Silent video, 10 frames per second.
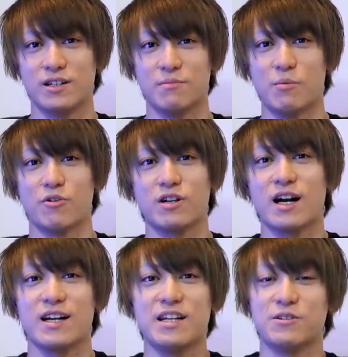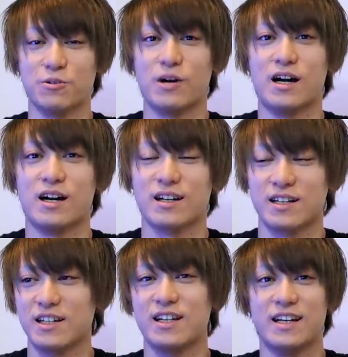まあ僕が入れるとは
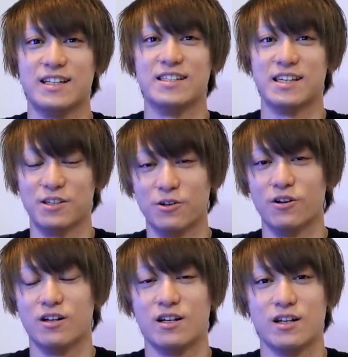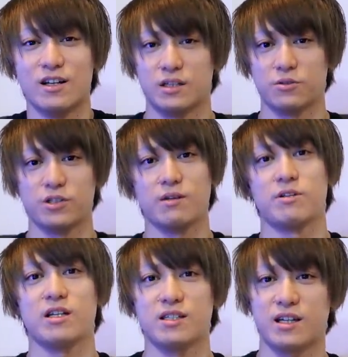限らないんですけど、えー、そして
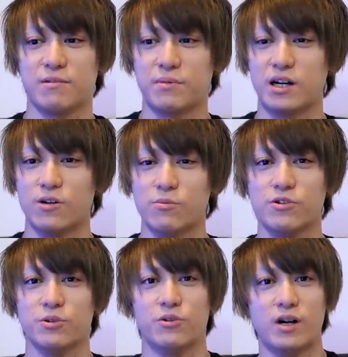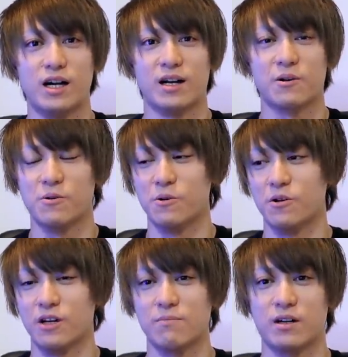皆さんやっぱ思うのは、
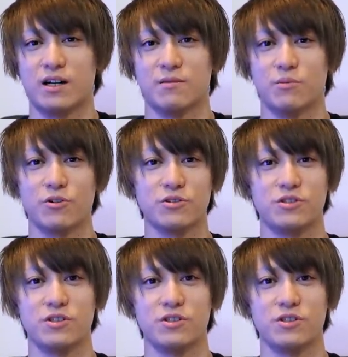こう、やっぱ僕